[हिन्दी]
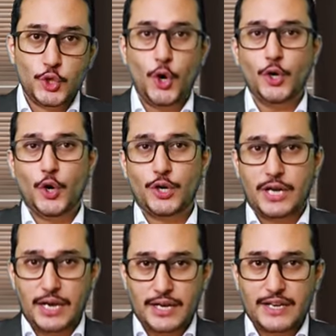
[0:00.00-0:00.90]
जो
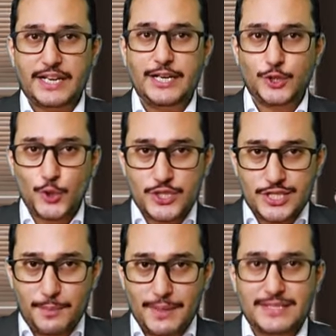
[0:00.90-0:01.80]
लोग क्रिकेट को
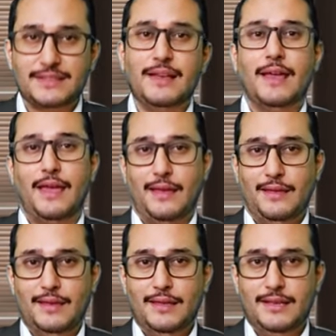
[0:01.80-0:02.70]
समझते
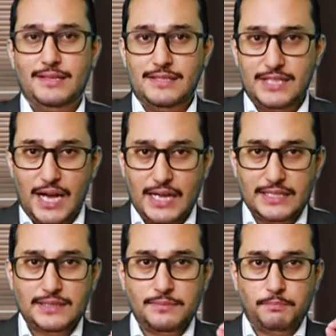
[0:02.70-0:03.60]
हैं
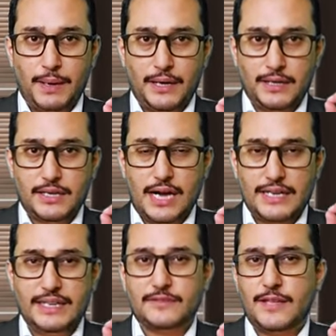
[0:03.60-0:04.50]
जान
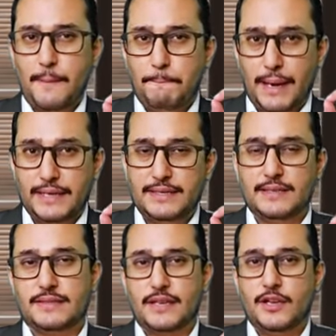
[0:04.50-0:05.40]
कारी रखते हैं
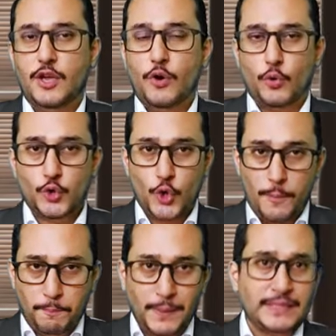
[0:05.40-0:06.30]
बारीकी से
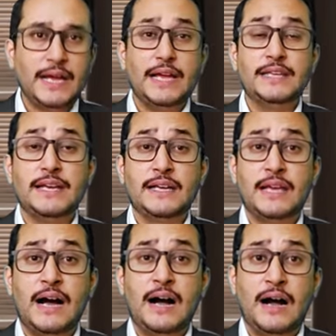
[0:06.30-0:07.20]
उनको पता है ये
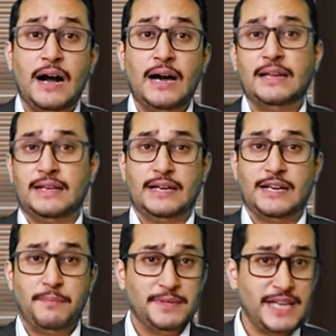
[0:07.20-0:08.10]
क्या हाल कर
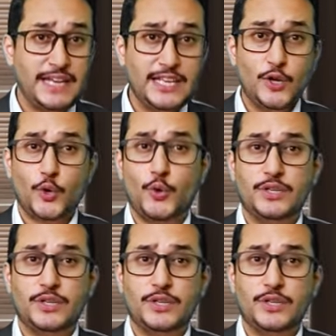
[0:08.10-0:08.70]
रहे हैं बाजार ये लोगों